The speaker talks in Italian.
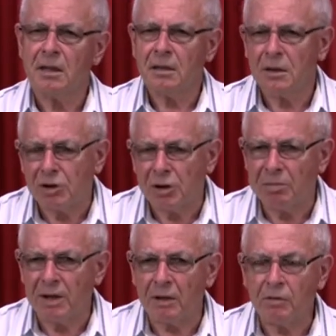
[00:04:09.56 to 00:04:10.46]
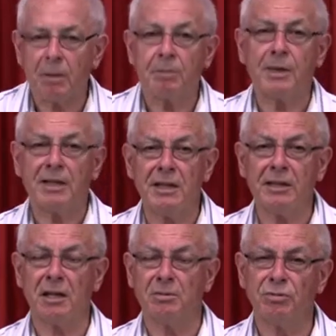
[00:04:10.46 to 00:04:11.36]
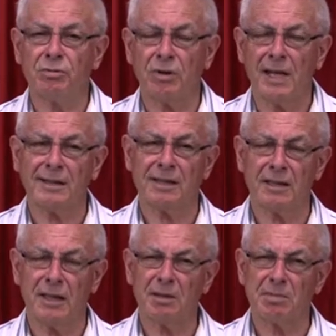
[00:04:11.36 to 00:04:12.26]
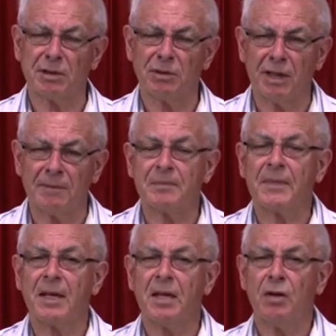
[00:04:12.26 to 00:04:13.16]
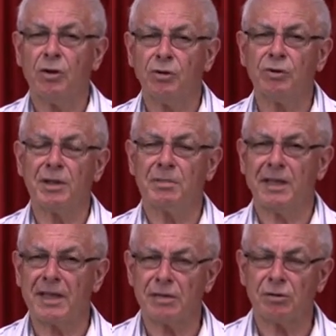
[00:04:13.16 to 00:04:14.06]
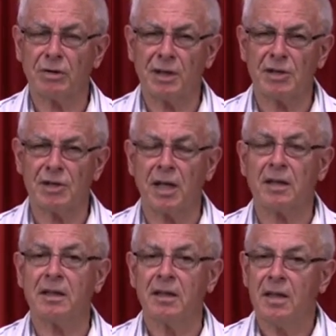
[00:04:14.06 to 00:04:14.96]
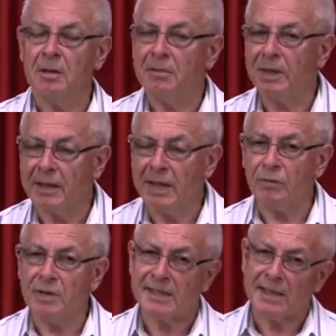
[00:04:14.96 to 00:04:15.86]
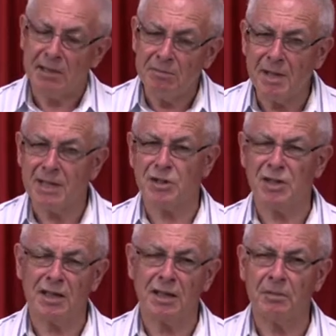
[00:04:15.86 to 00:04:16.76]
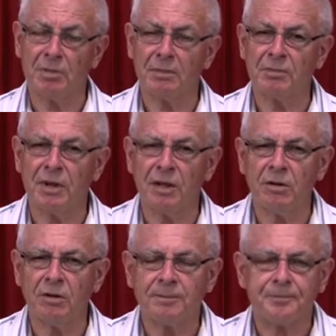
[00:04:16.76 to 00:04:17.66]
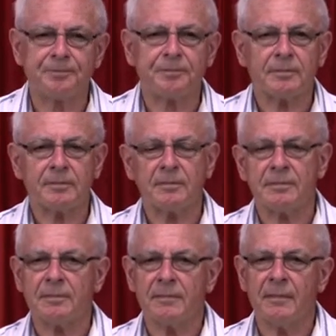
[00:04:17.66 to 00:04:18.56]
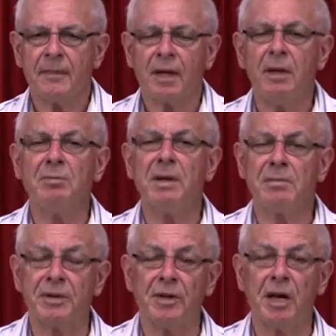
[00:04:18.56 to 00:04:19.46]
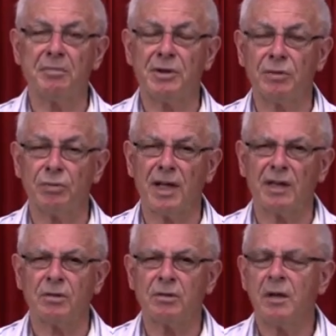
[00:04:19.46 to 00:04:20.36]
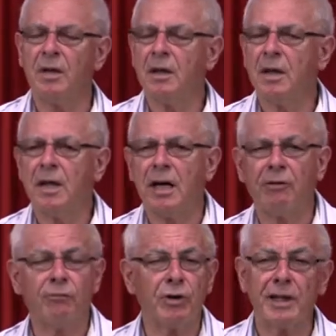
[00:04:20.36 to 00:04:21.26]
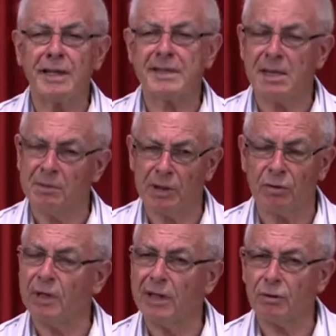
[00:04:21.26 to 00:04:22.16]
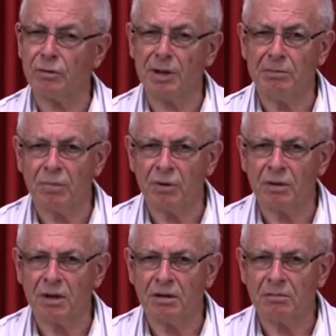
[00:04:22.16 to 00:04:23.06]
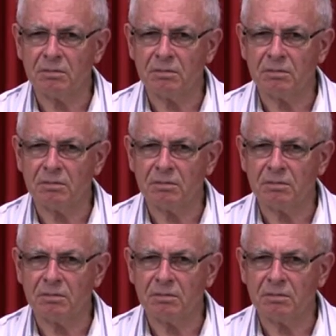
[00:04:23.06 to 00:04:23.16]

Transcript: dice Pietro, appetite il puro latte della parola, onde per esso cresciate, perché questa immagine del bambino, il bambino è abituato a volere sempre qualche cosa in bocca